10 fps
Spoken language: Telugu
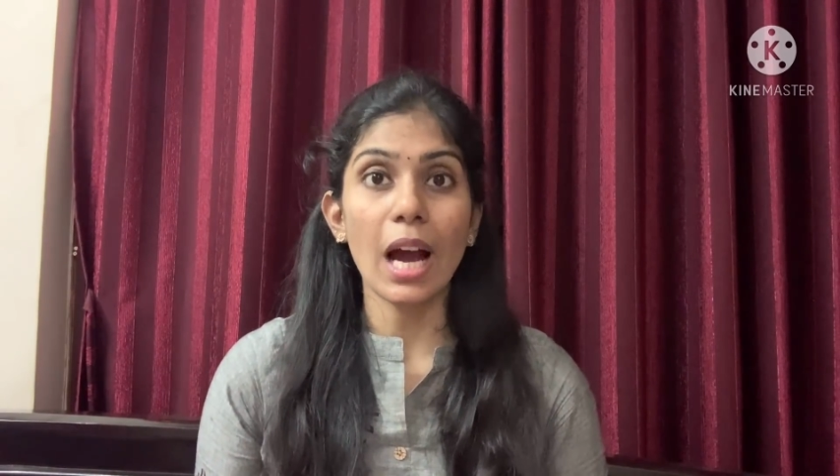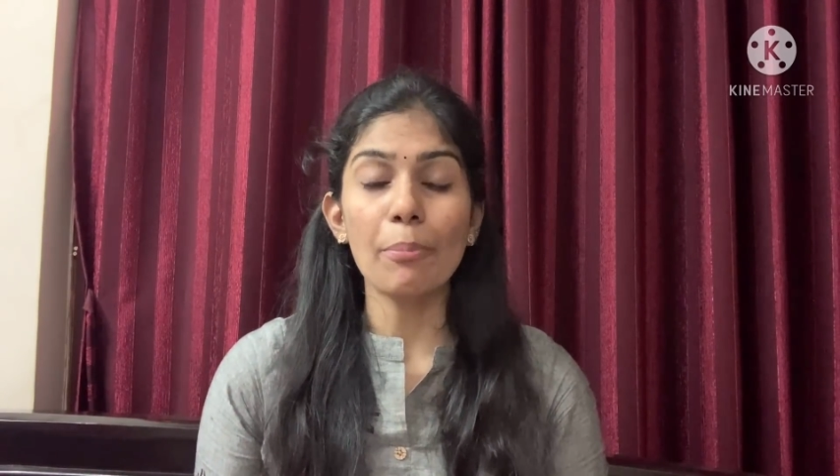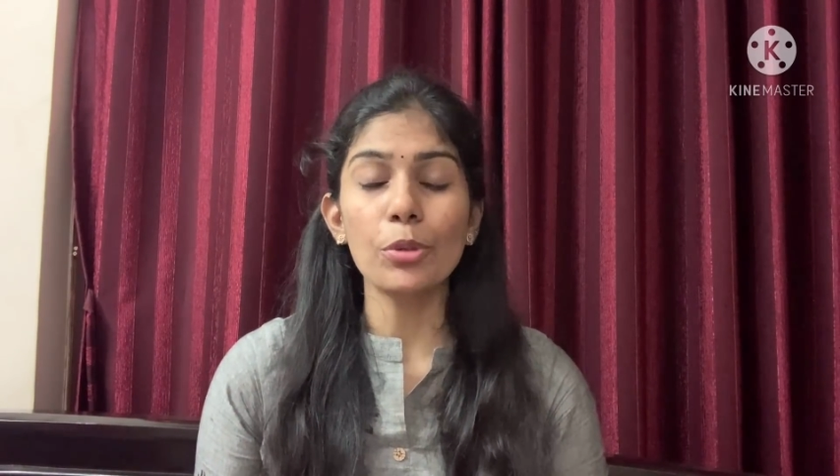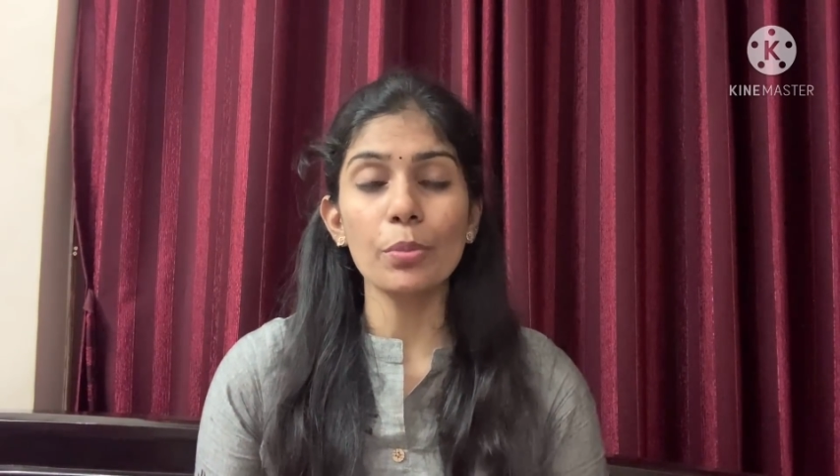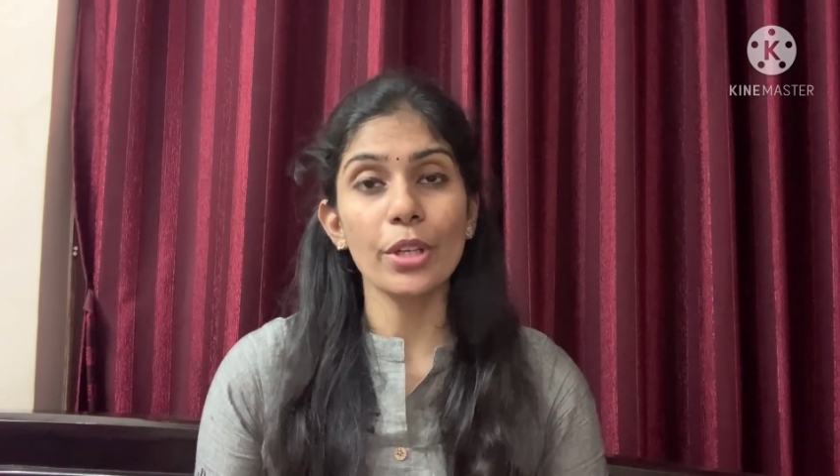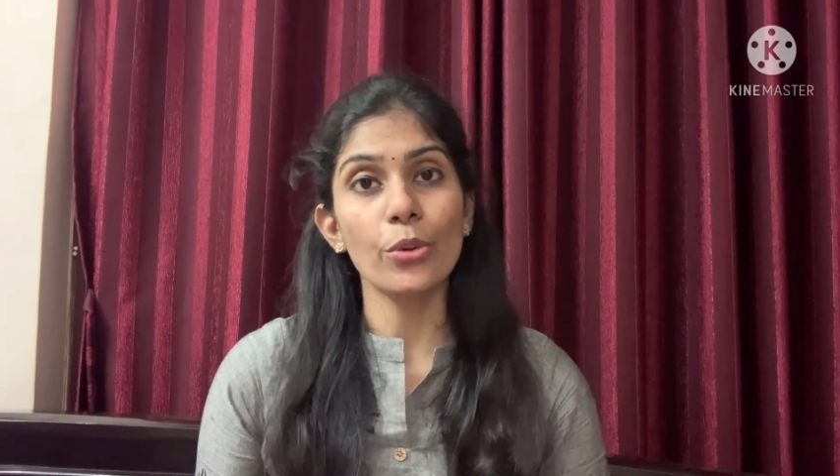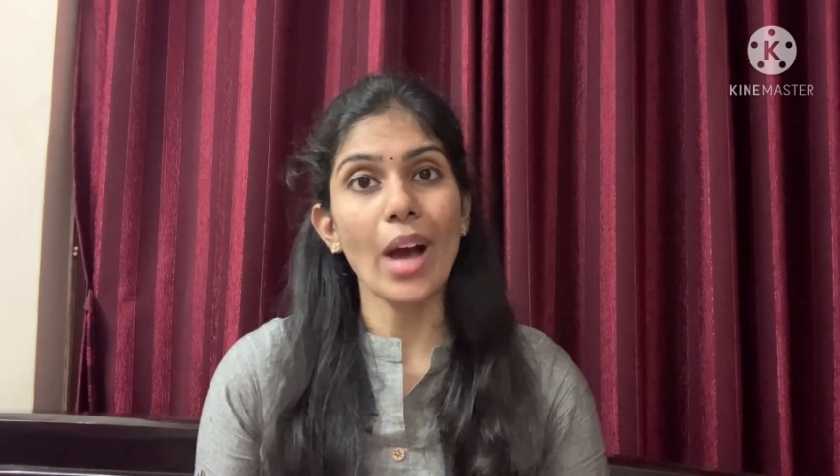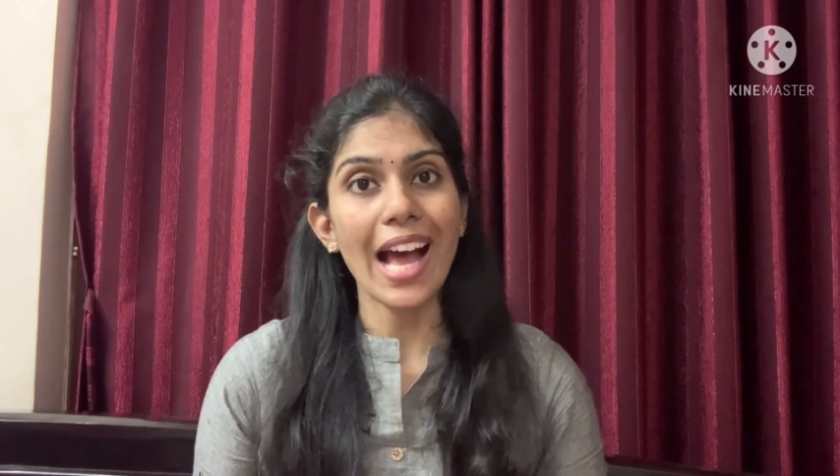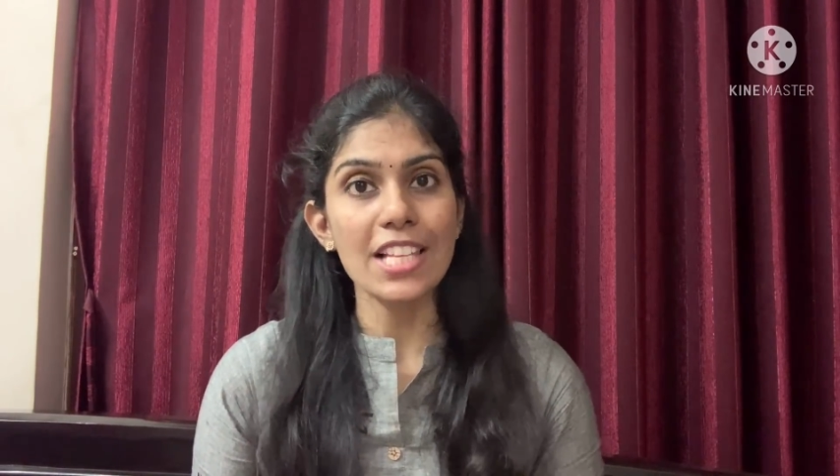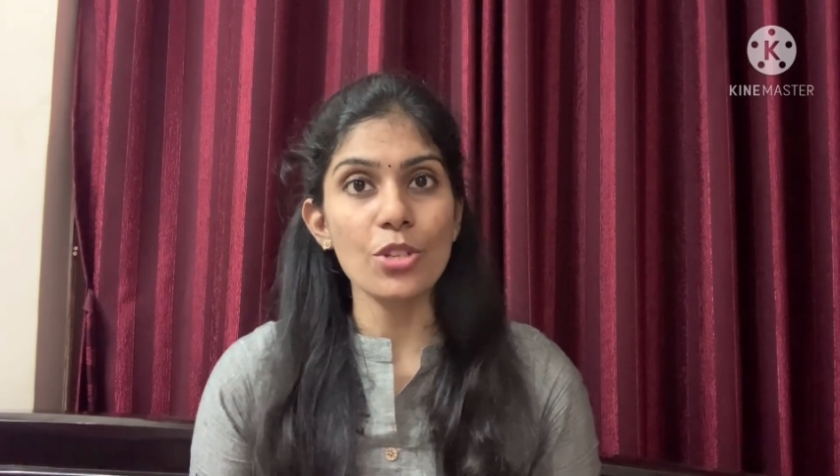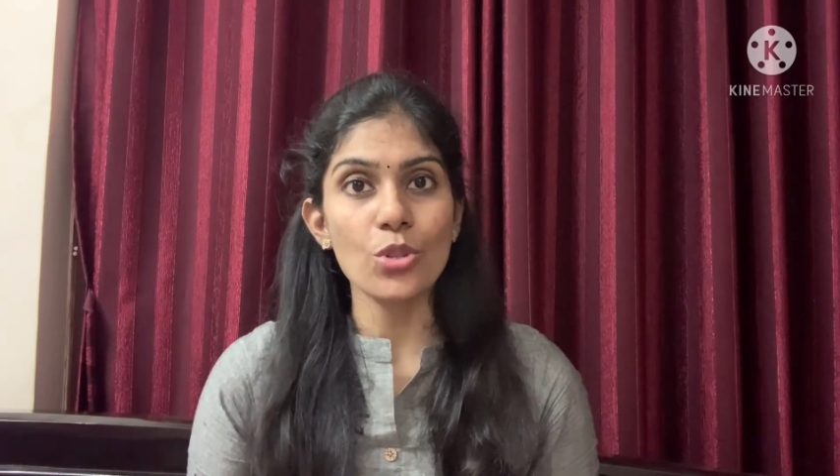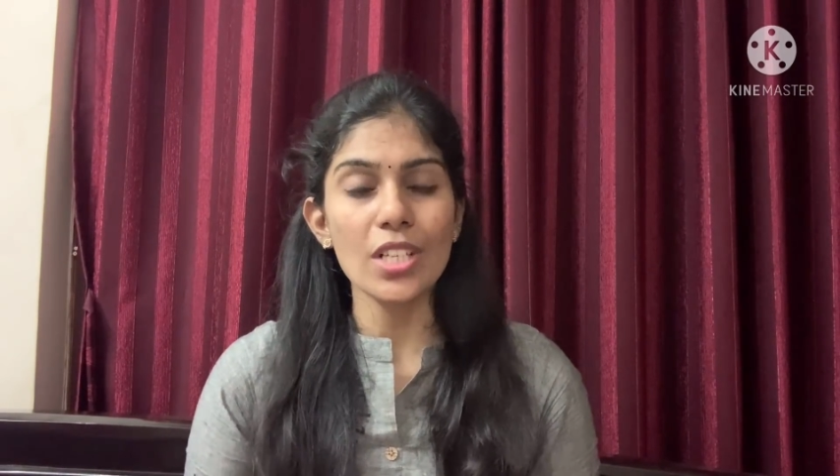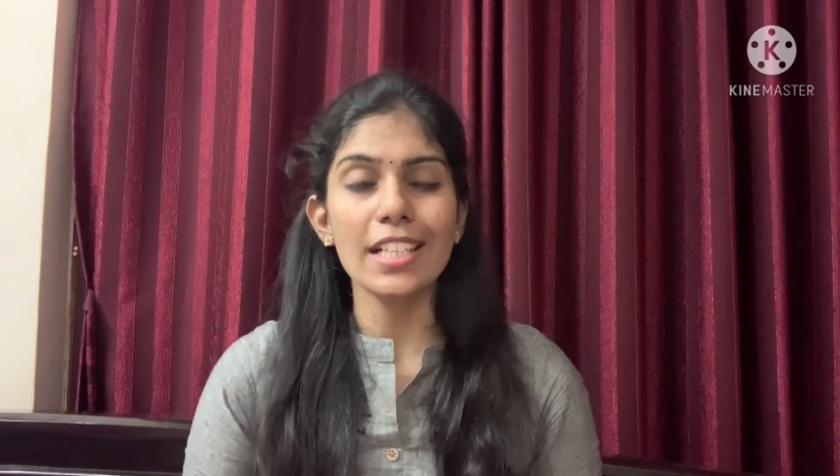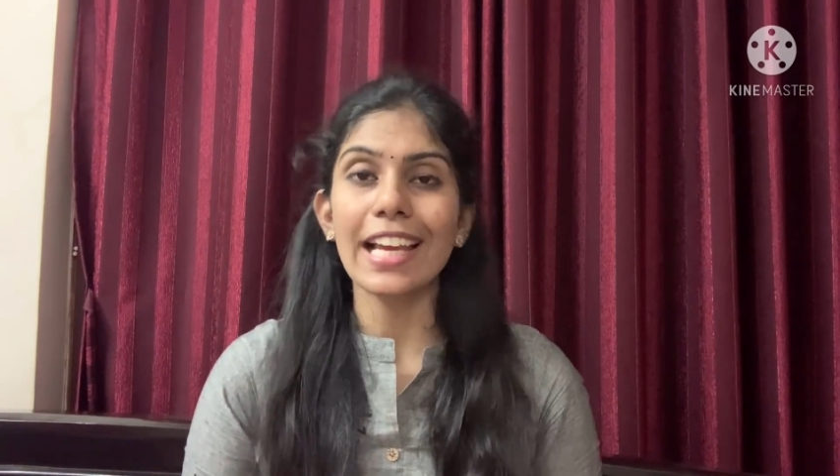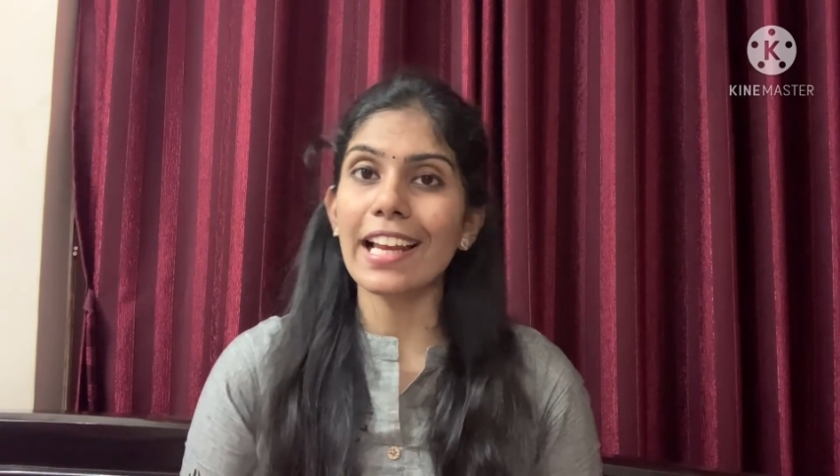అప్పుడు మీరు యాజ్ యూజువల్